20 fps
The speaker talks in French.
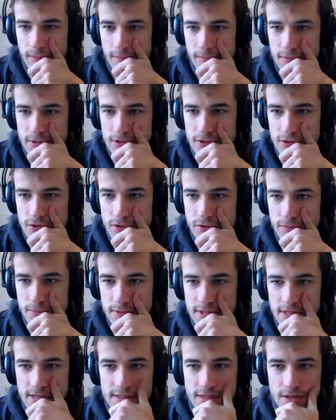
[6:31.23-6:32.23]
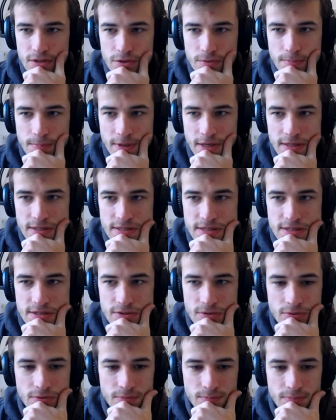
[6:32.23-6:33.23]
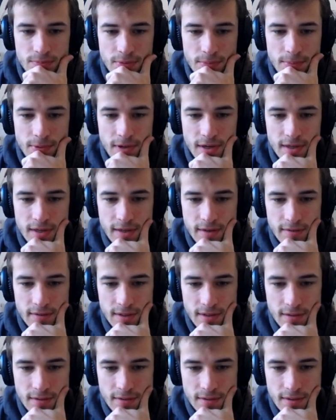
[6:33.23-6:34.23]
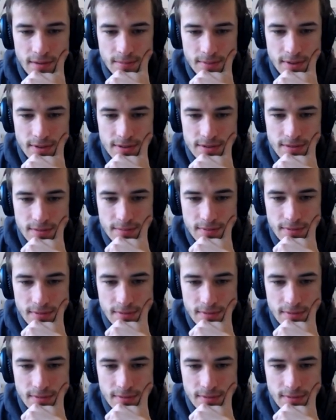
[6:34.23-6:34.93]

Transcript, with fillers: Mais ce que je trouve bizarre, c'est que tu prennes 10 secondes pour prendre un cavalier en un par exemple.